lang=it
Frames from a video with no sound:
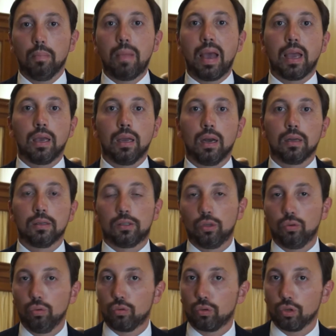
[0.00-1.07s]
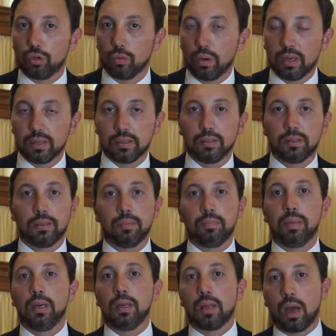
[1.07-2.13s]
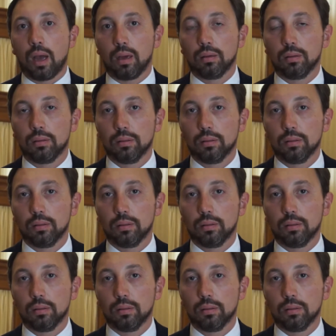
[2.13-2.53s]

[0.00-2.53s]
Beh, innanzitutto ci vuole sensibilità.